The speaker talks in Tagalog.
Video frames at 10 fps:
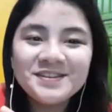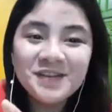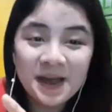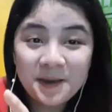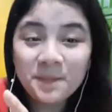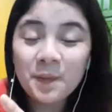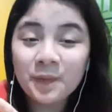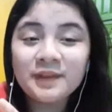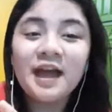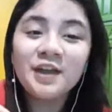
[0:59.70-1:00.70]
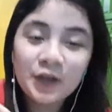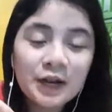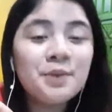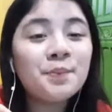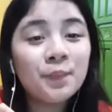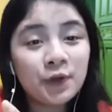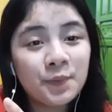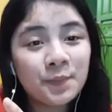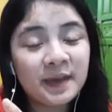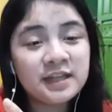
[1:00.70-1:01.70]
So, ayan, pupuntahan niyo lang po
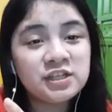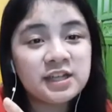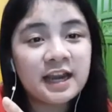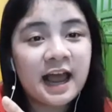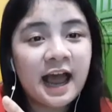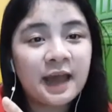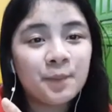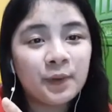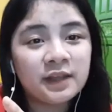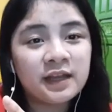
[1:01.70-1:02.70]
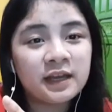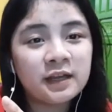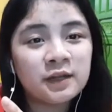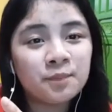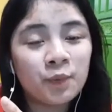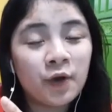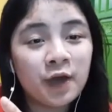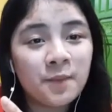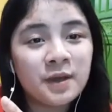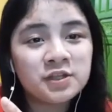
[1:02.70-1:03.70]
yung page nila and pwede rin po
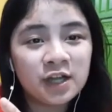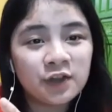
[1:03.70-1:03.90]
kayo mag-chat